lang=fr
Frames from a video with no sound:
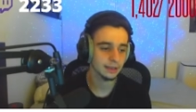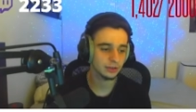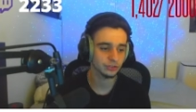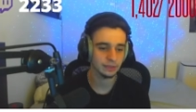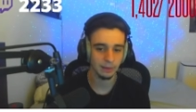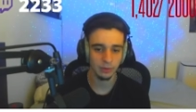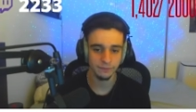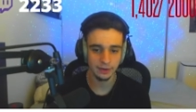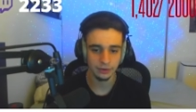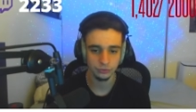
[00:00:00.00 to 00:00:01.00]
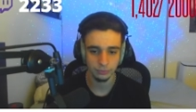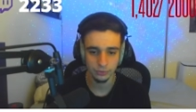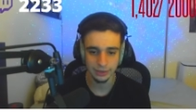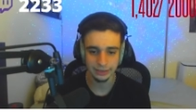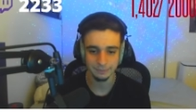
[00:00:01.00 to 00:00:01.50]
les gars, je sais pas quoi faire là, je suis
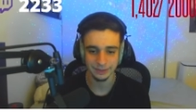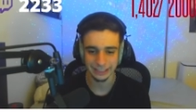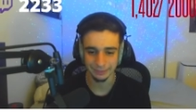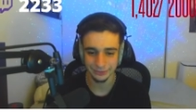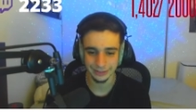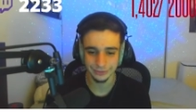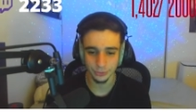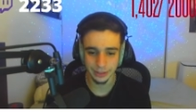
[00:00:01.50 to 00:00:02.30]
bloqué, j'ai l'impression d'être trop